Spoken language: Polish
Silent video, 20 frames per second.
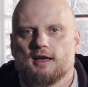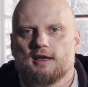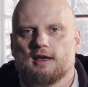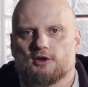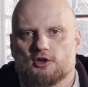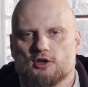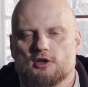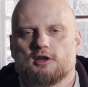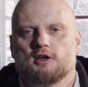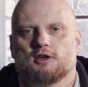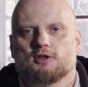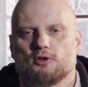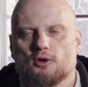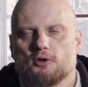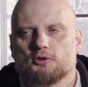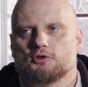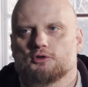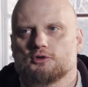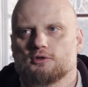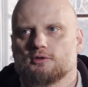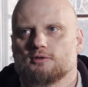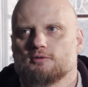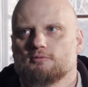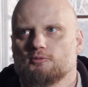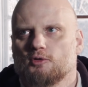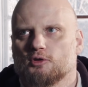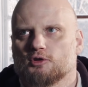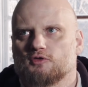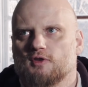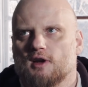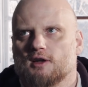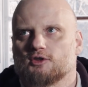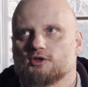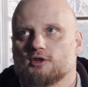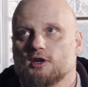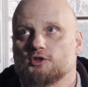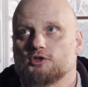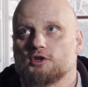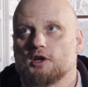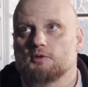jeżeli ktoś
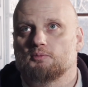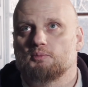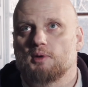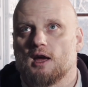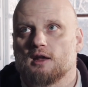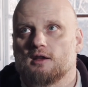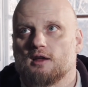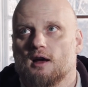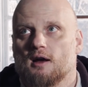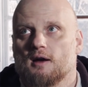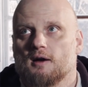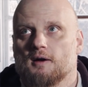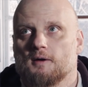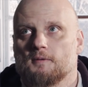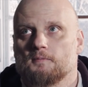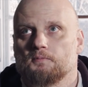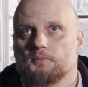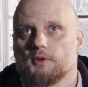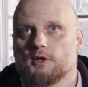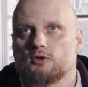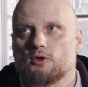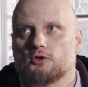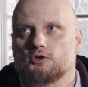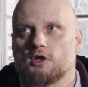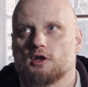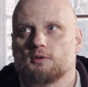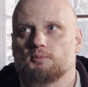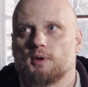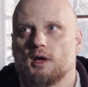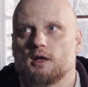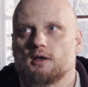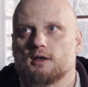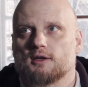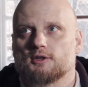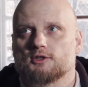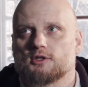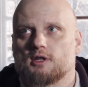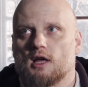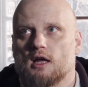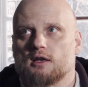doświadcza cierpienia, i to cierpienie
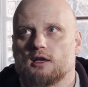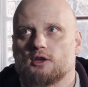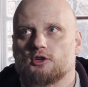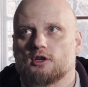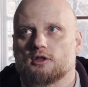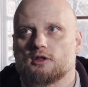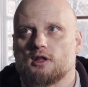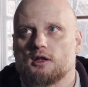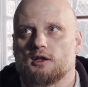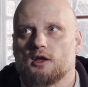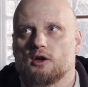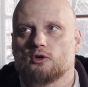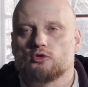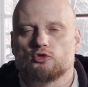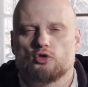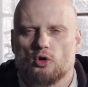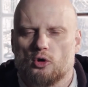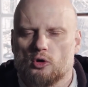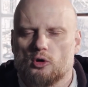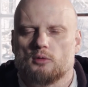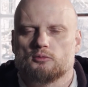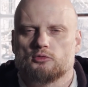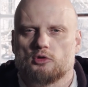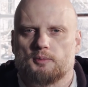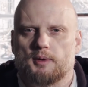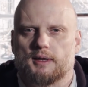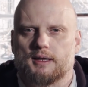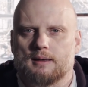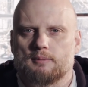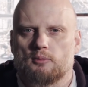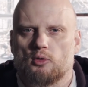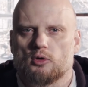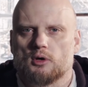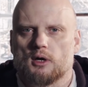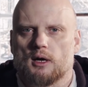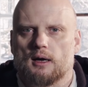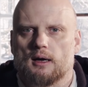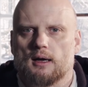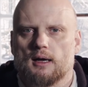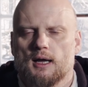stanie się dla niego drogą do Pana
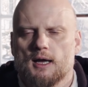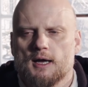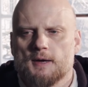Boga.